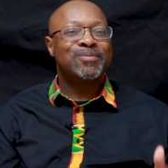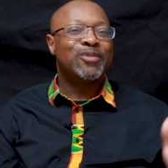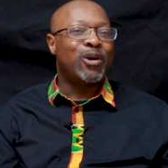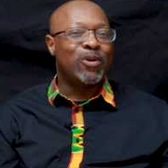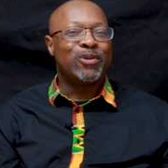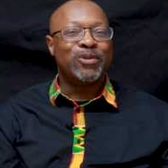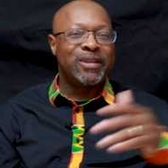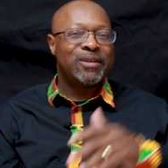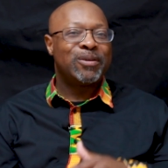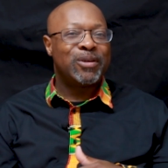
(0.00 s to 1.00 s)
en
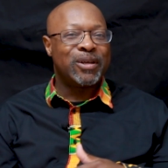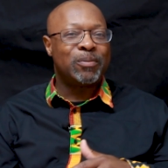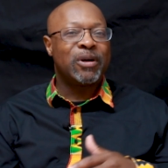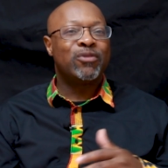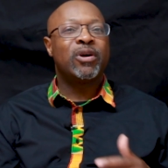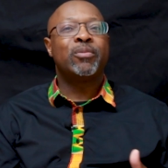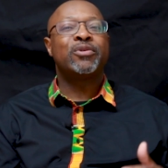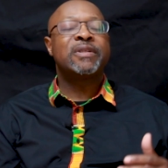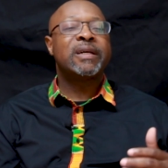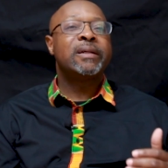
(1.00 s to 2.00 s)
Wallonie et parfois à
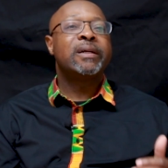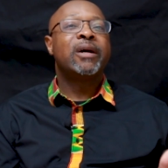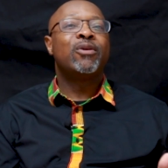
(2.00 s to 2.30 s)
Bruxelles,